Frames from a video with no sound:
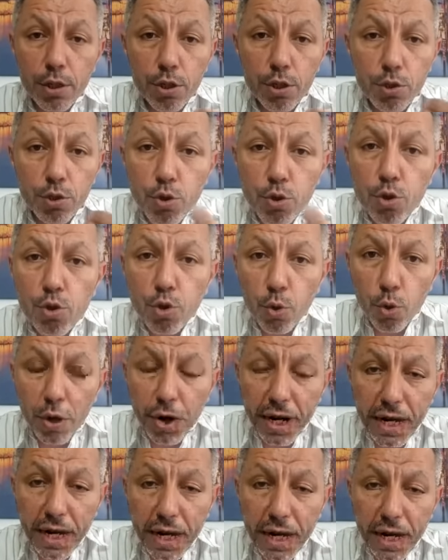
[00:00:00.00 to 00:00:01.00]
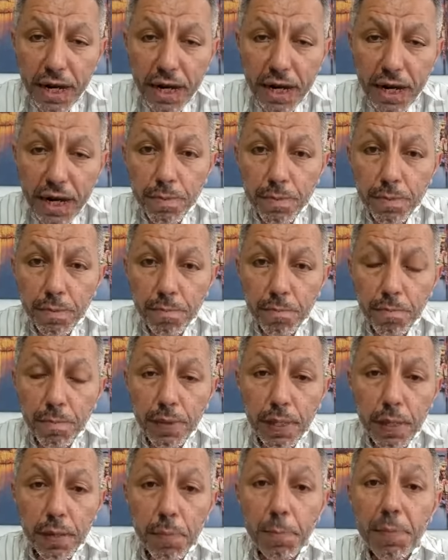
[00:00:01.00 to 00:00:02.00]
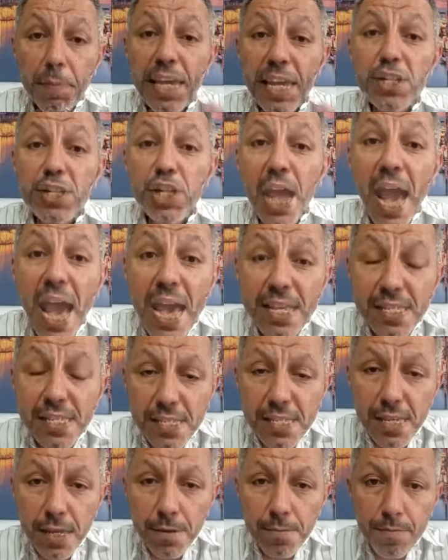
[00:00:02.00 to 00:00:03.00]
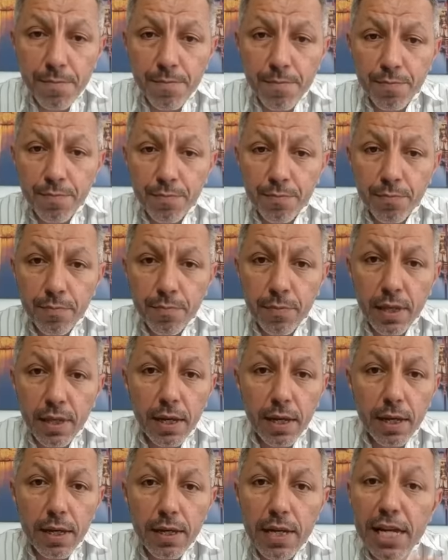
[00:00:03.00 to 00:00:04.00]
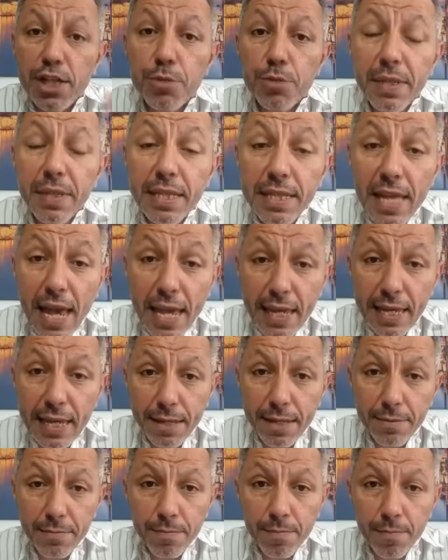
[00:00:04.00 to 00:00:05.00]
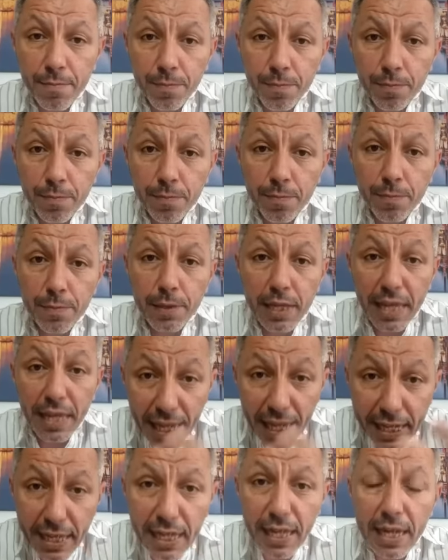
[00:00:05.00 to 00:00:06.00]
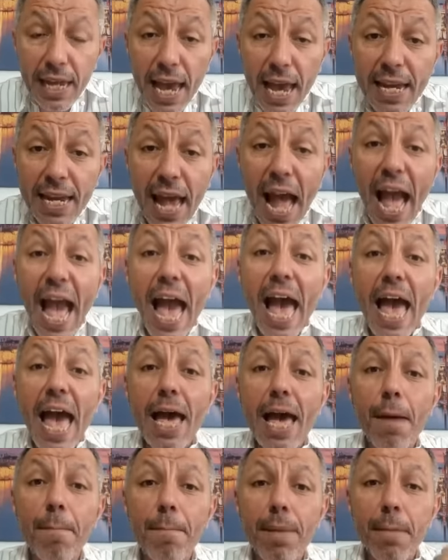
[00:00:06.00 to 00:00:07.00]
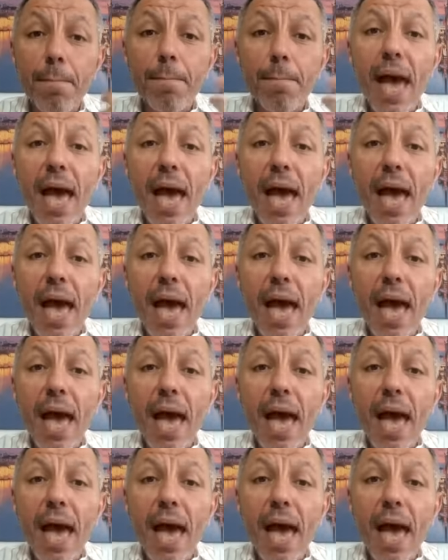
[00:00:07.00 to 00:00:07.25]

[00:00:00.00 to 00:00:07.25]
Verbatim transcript: شو شعورك بايش حاسه ليش متضايقه احكي لي انا حابب